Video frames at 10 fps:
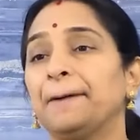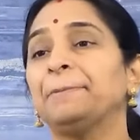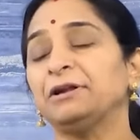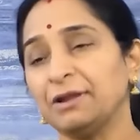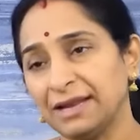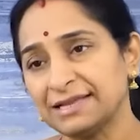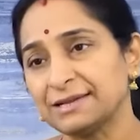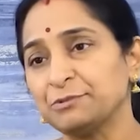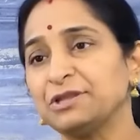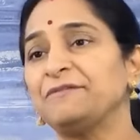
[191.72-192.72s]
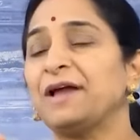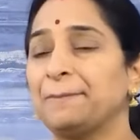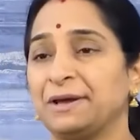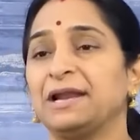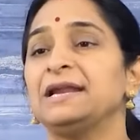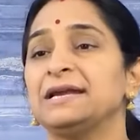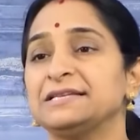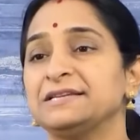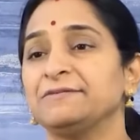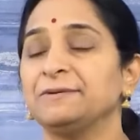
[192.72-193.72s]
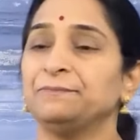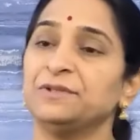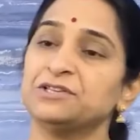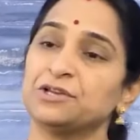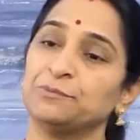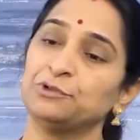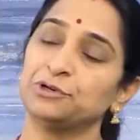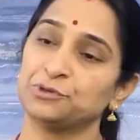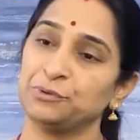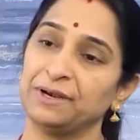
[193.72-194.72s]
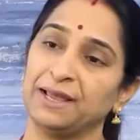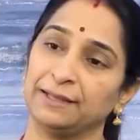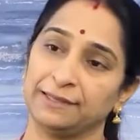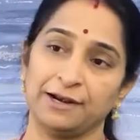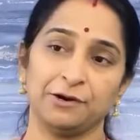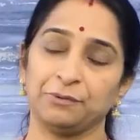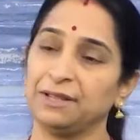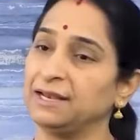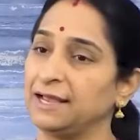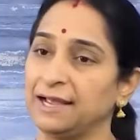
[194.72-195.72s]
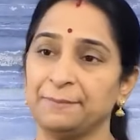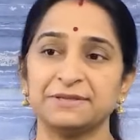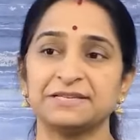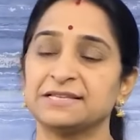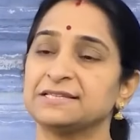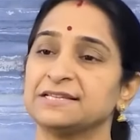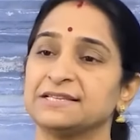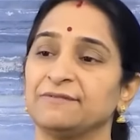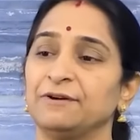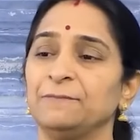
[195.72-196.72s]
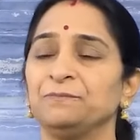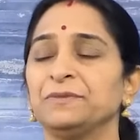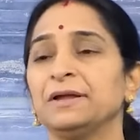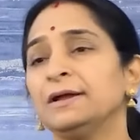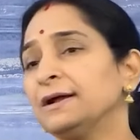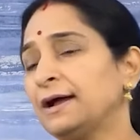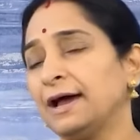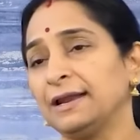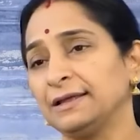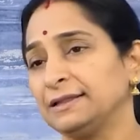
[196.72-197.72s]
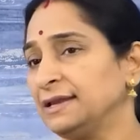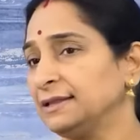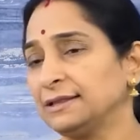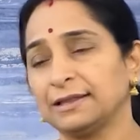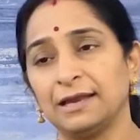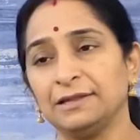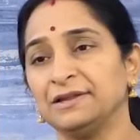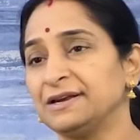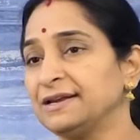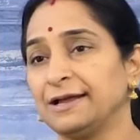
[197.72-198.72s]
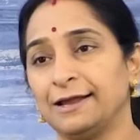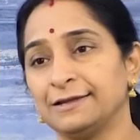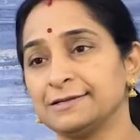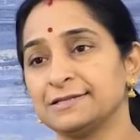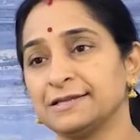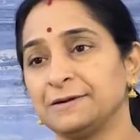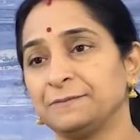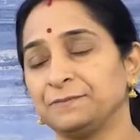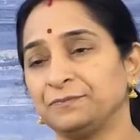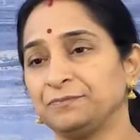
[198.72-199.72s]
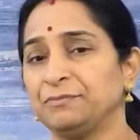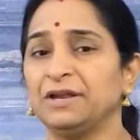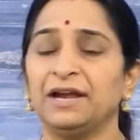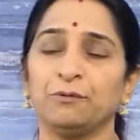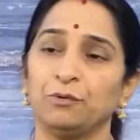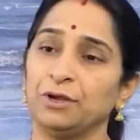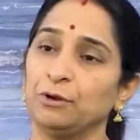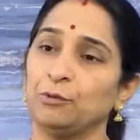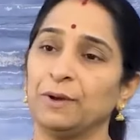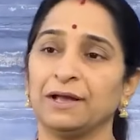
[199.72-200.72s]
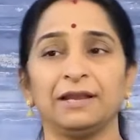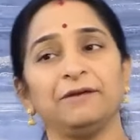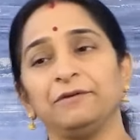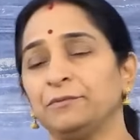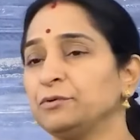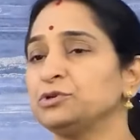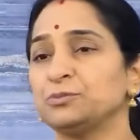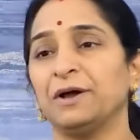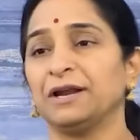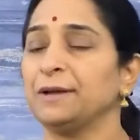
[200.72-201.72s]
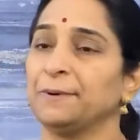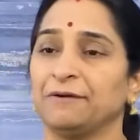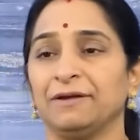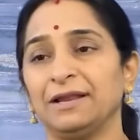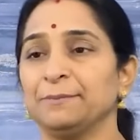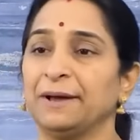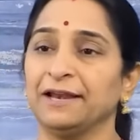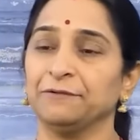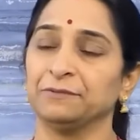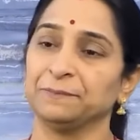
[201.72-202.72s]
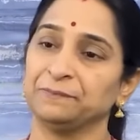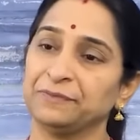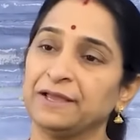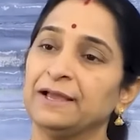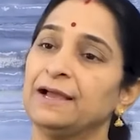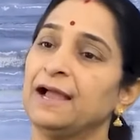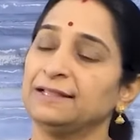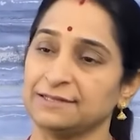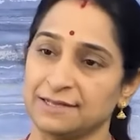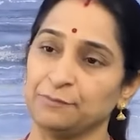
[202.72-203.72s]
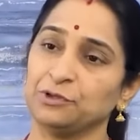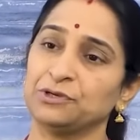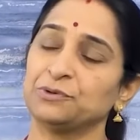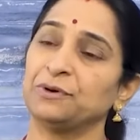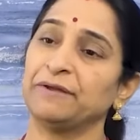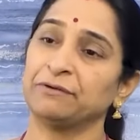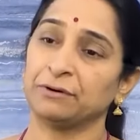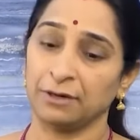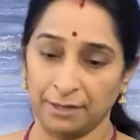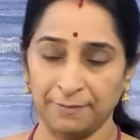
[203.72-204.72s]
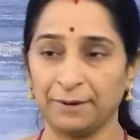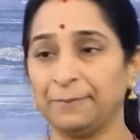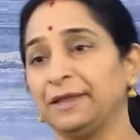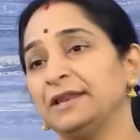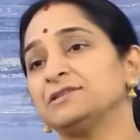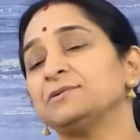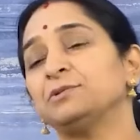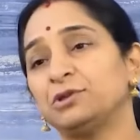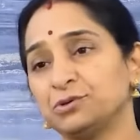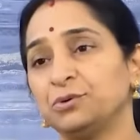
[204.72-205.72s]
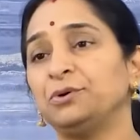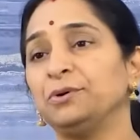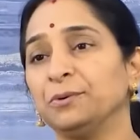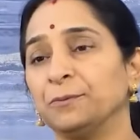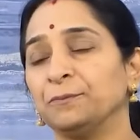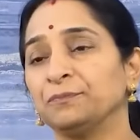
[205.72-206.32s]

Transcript: అప్పట్లో ఇలా సముద్ర వ్యాపారాలు నడిచేవి ఈ సముద్ర సూర్యుడి ఆ తండ్రి కూడా ఇలాగే బిజినెస్ చేసేవాడు కాలగతిన తల్లిదండ్రి కాలం చేశారు పిల్లడికో ఇల్లు వాకిలి అవి ఒక సుమారుగా పర్వాలేదు బాగానే ఉంది అయితే సూర్యుడు ఏమంటున్నాడంటే మన పేరే సూర్యుడు